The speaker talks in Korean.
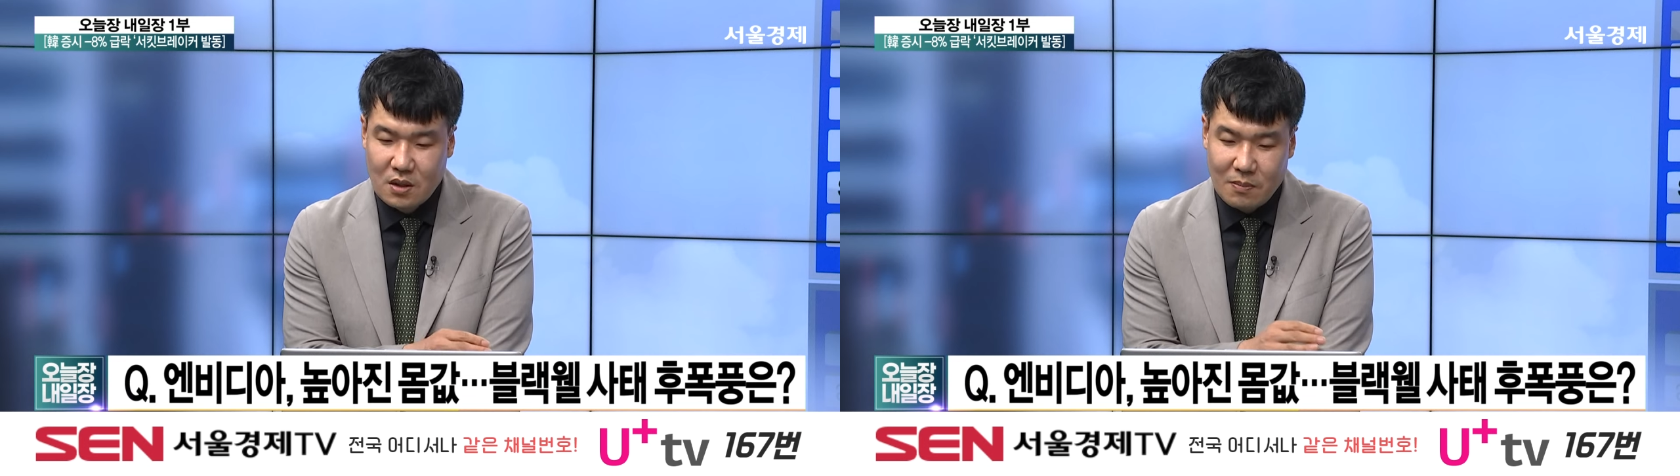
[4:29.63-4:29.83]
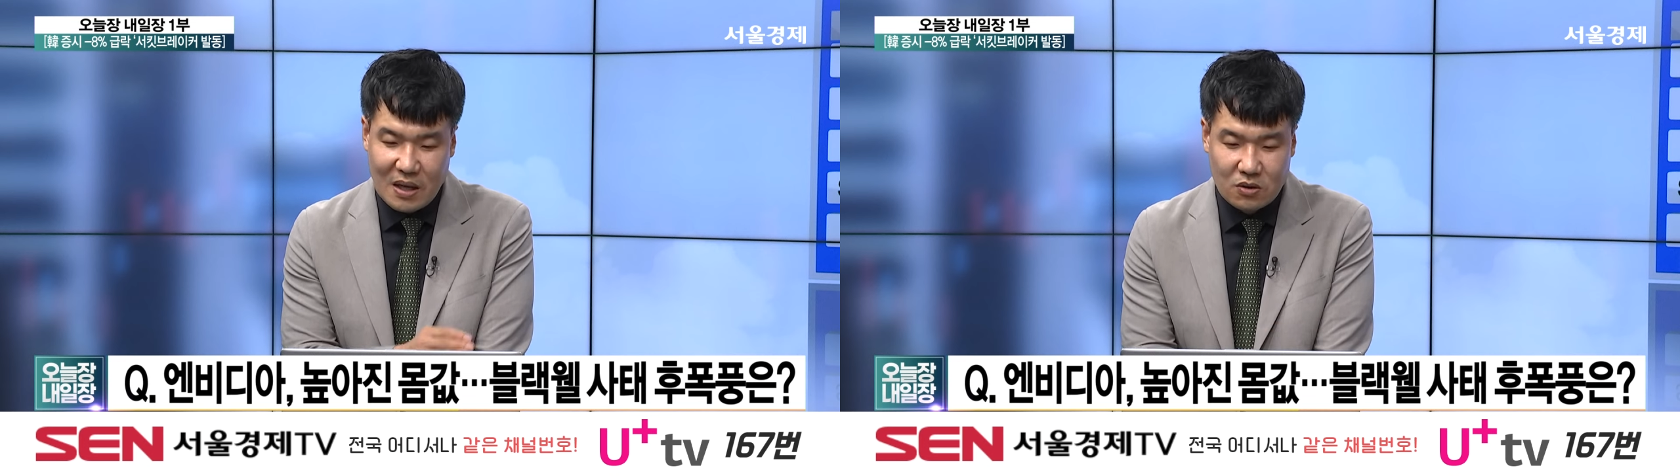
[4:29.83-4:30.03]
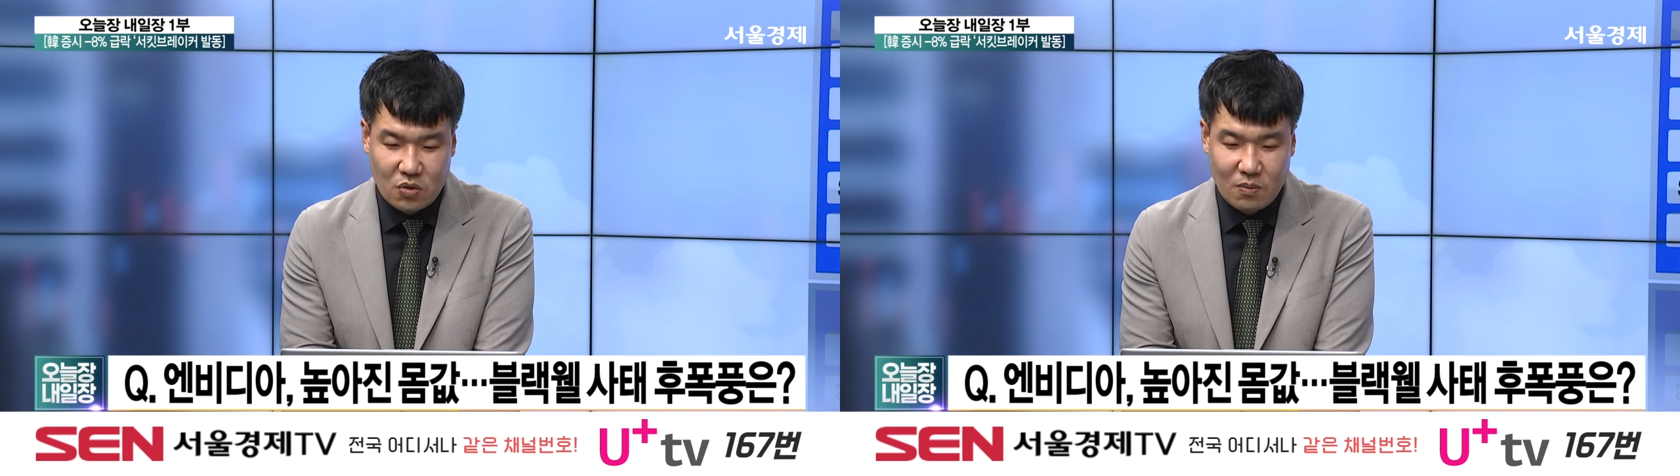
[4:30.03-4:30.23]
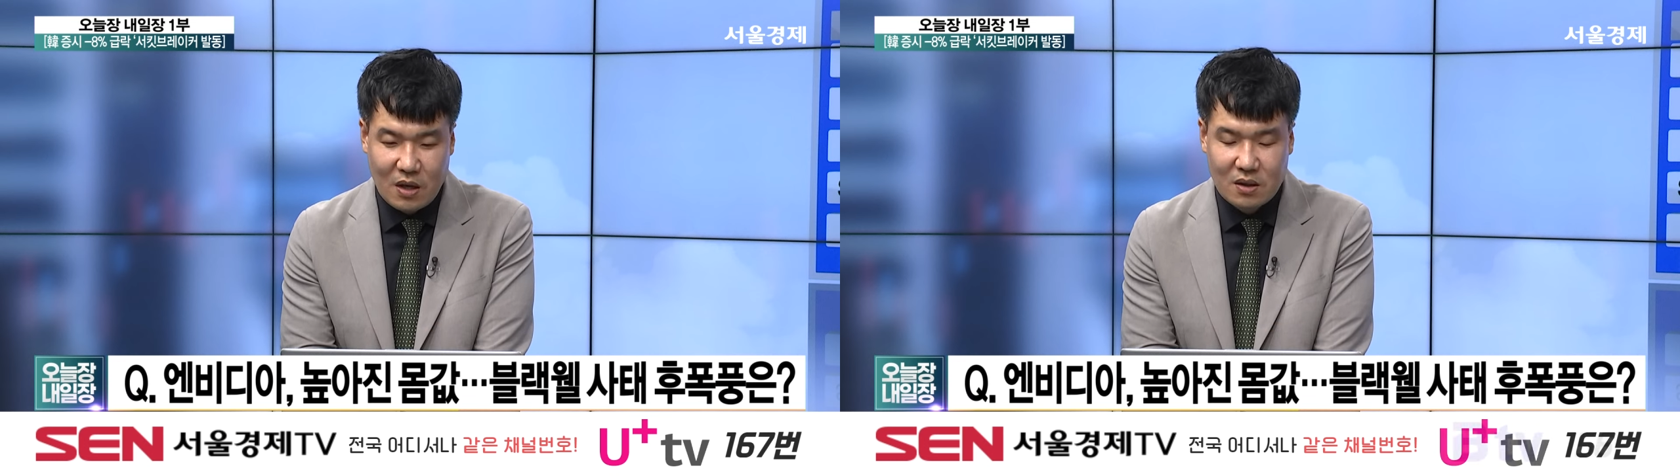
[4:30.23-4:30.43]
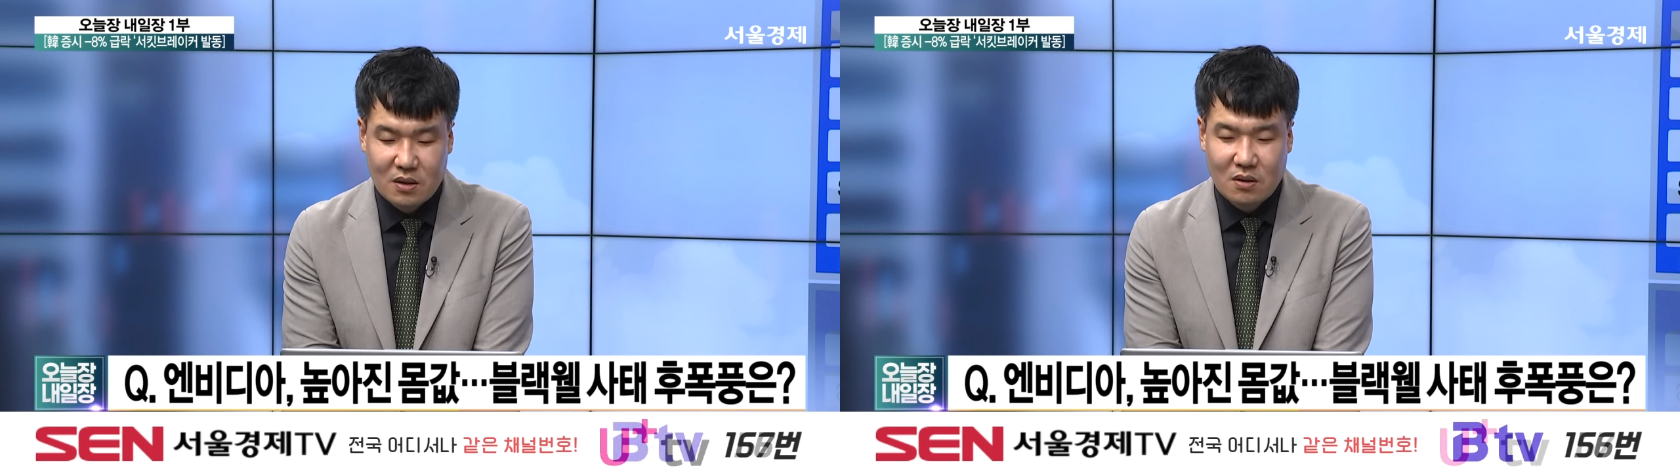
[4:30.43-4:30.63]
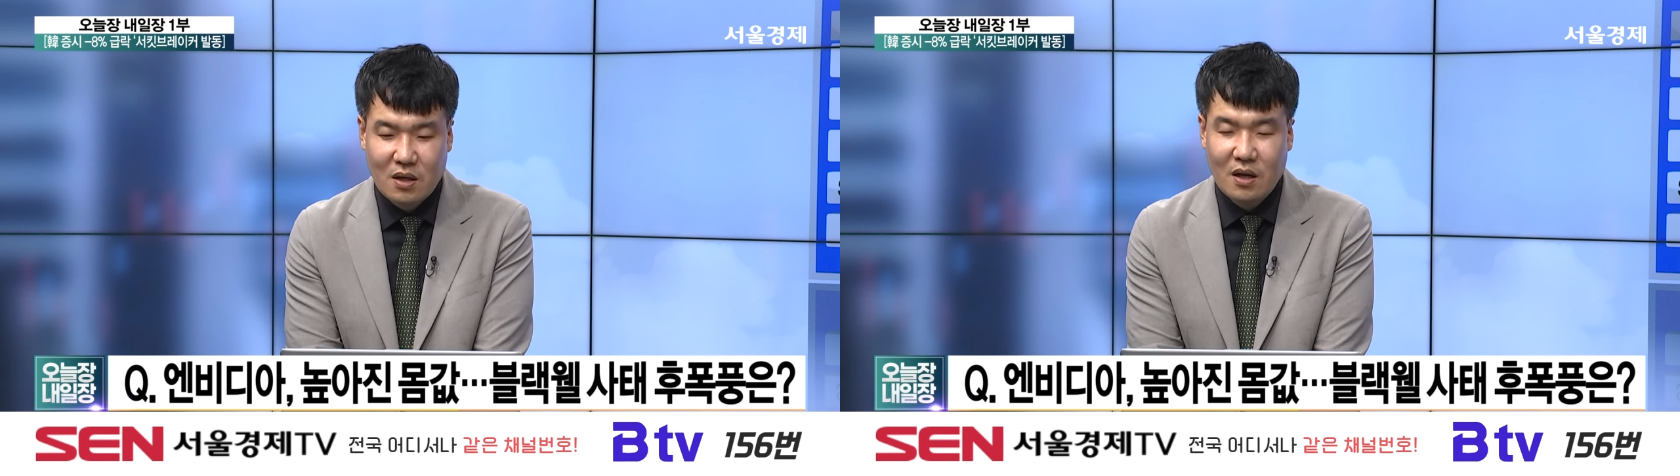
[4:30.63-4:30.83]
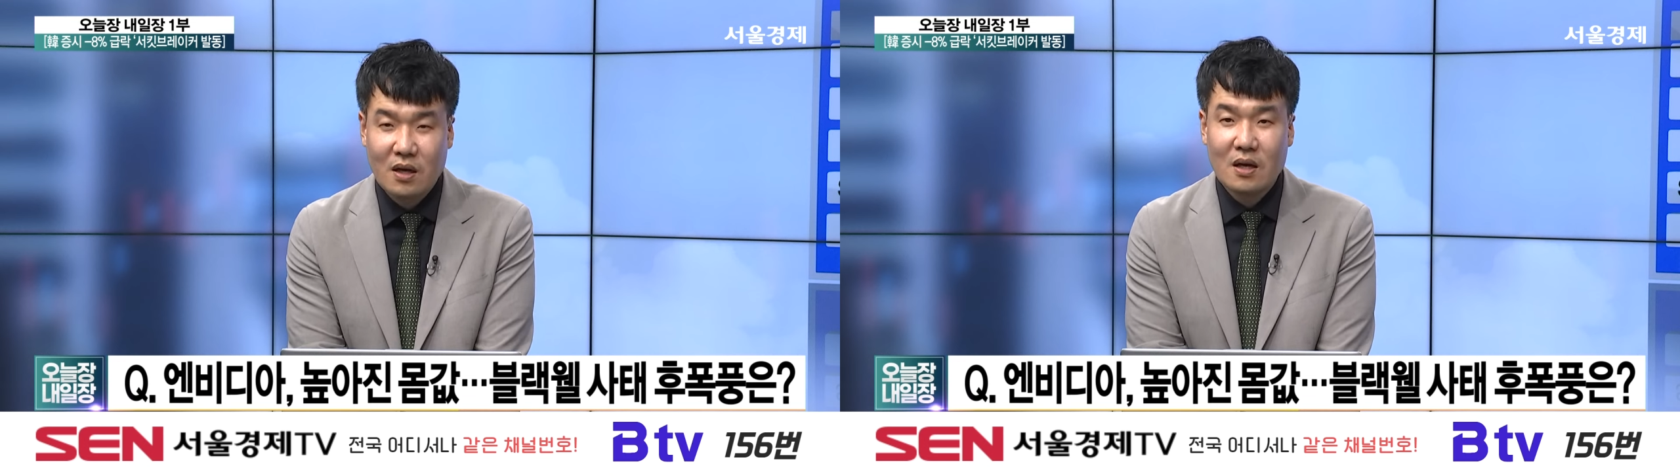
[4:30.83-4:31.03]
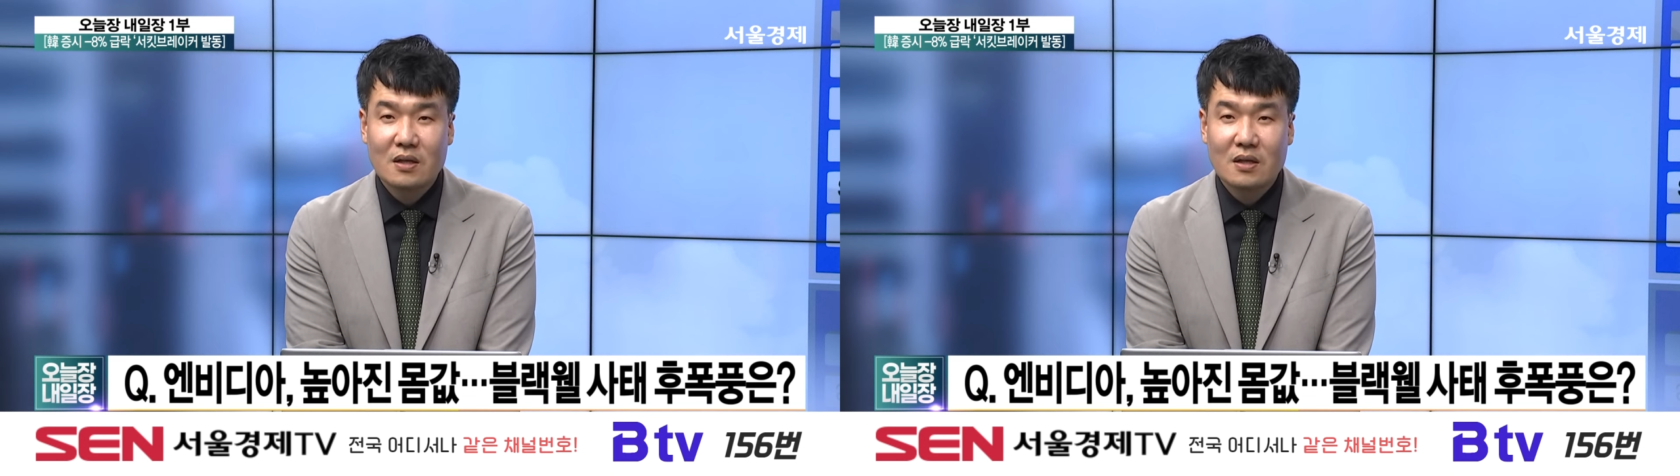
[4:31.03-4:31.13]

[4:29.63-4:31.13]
반토막 이렇게